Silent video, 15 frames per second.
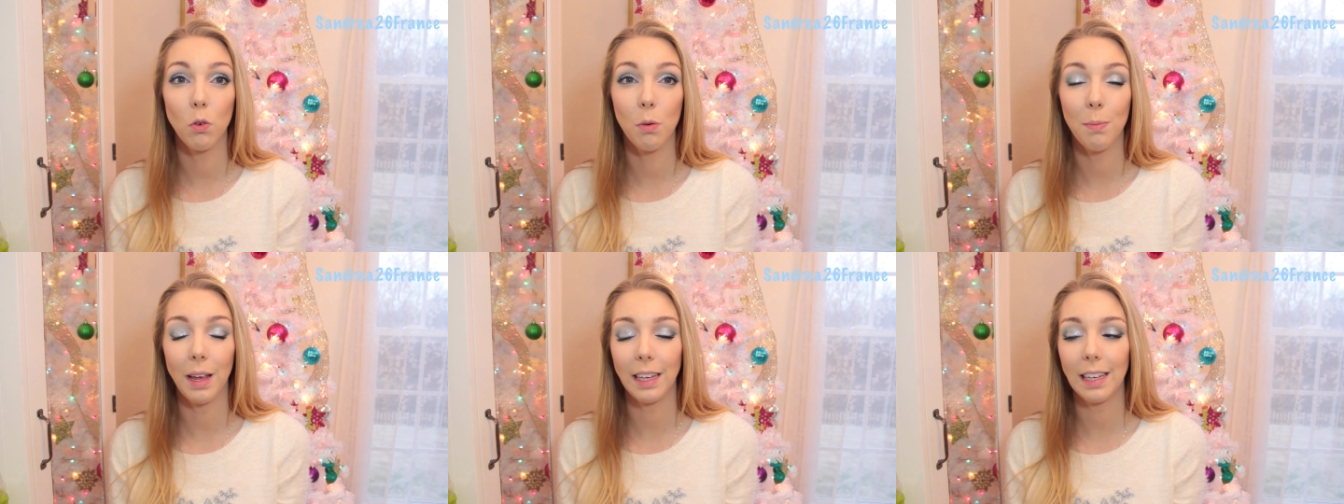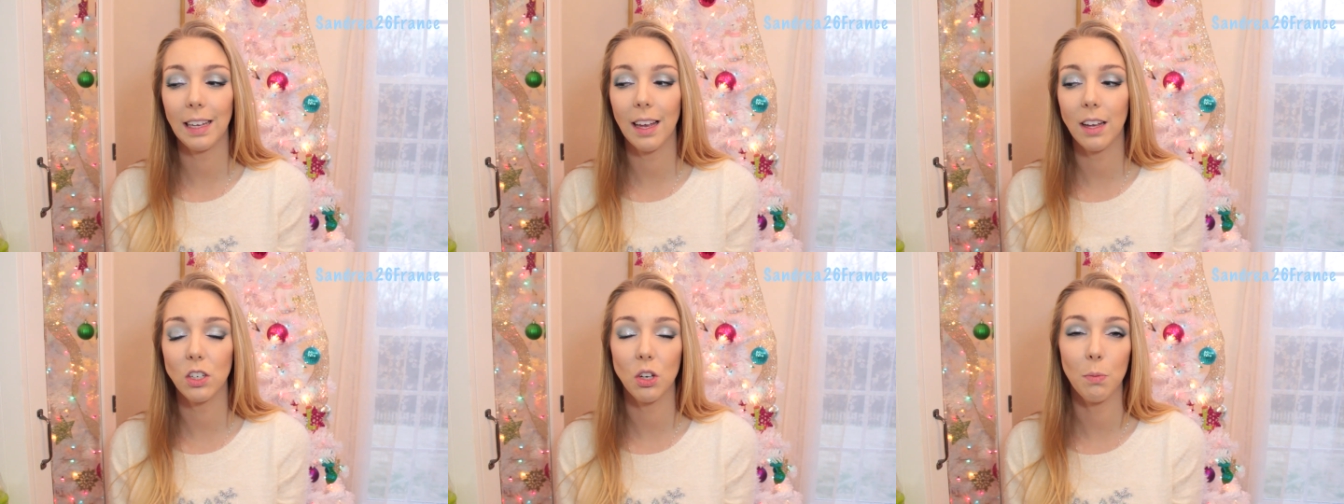Le
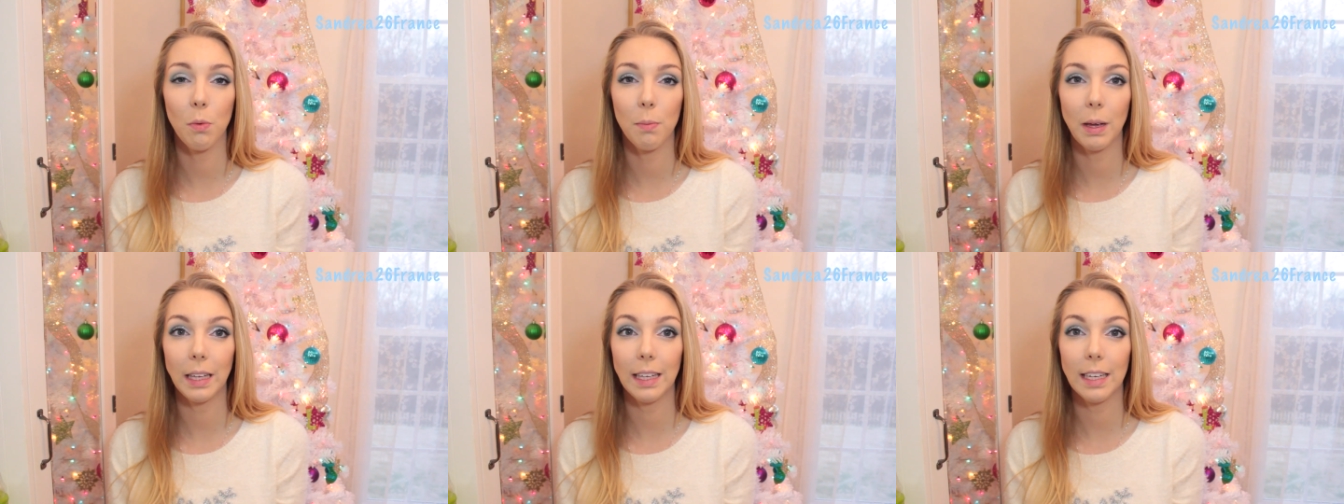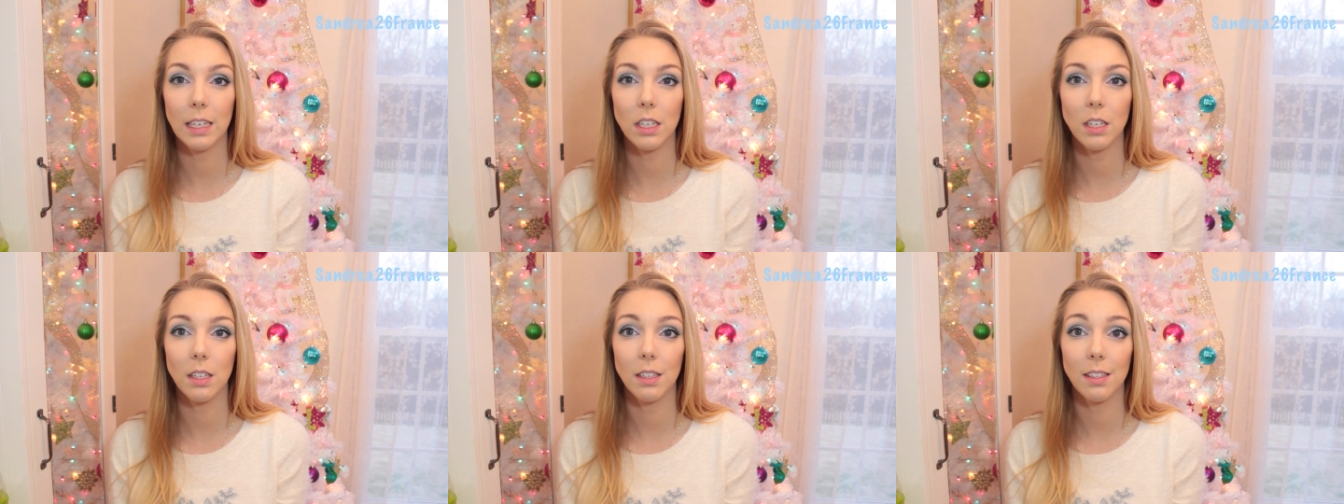maquillage et me
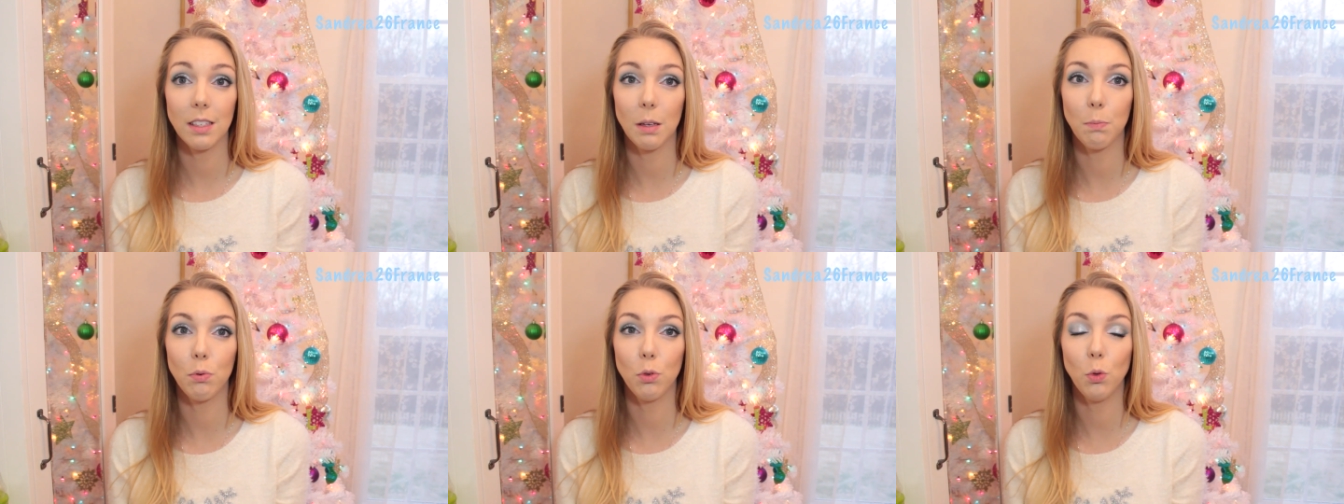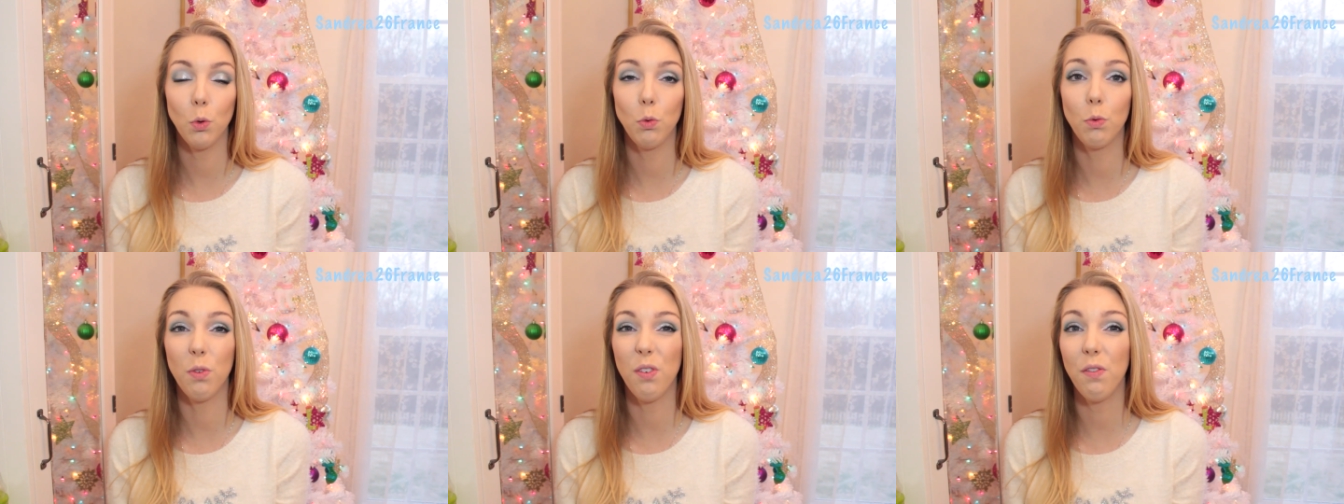maquiller, c'est
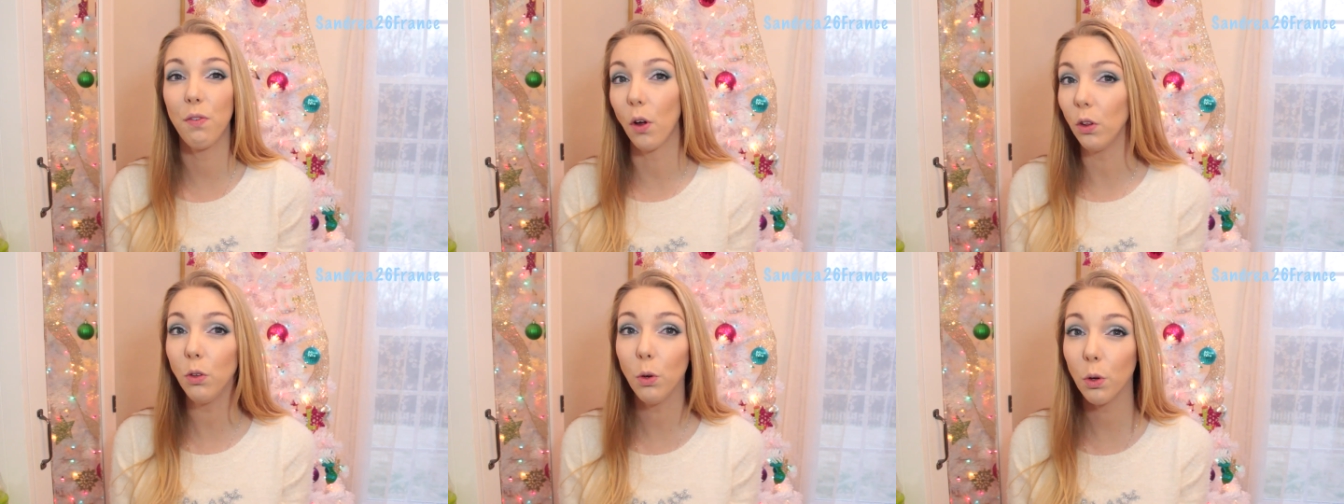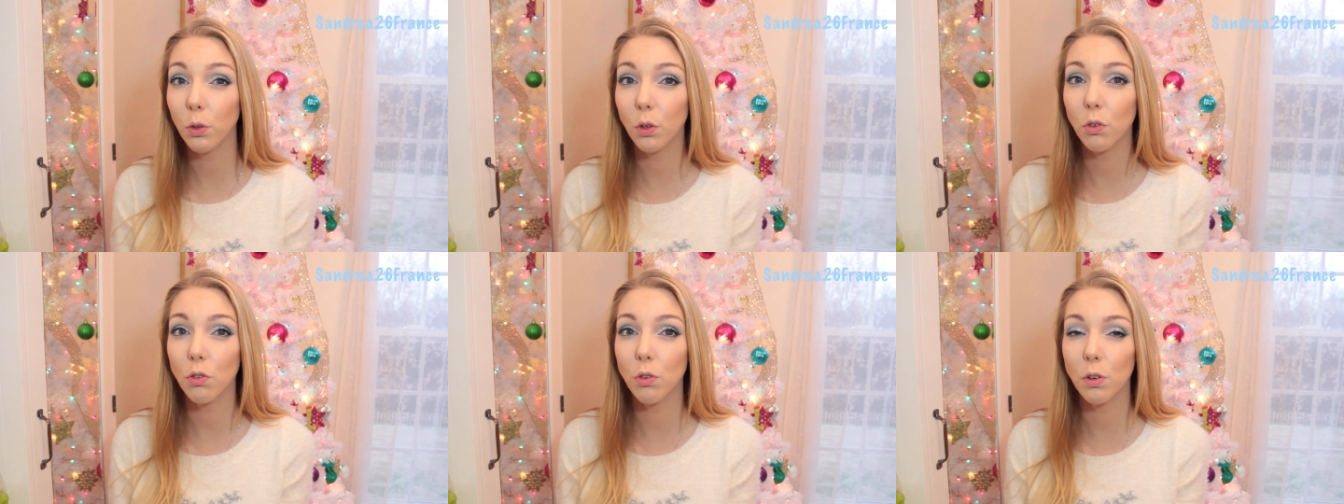plutôt du fun
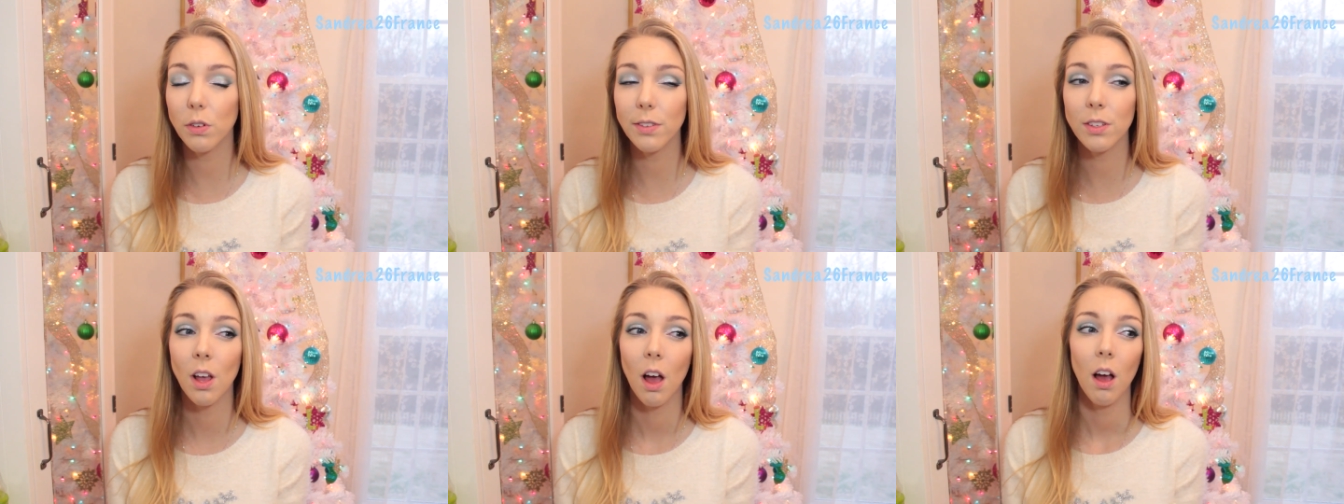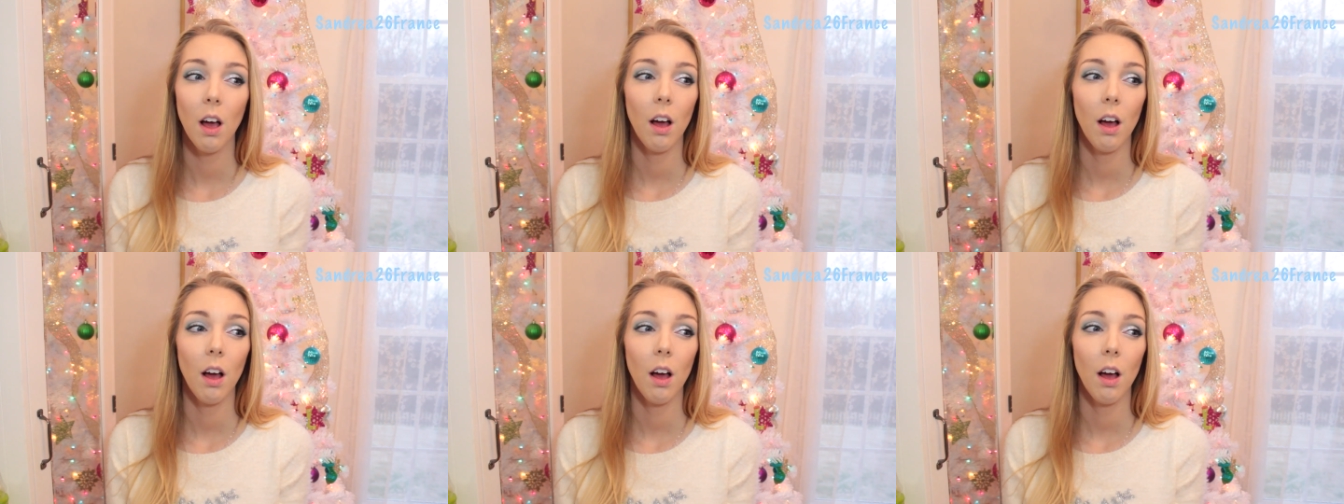qu'autre chose.